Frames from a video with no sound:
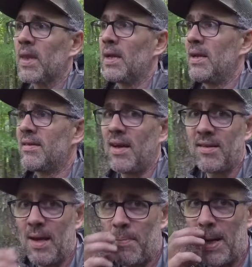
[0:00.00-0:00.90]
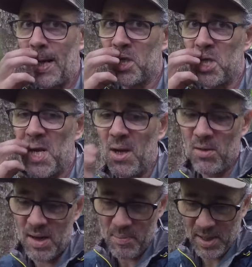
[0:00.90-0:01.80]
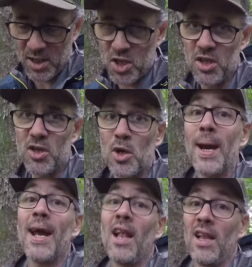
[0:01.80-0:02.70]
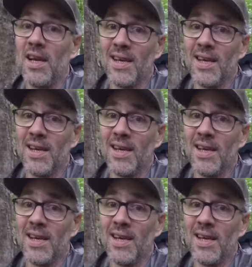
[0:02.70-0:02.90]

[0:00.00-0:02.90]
les sentiers appalachiens, là, Appalachian Trail.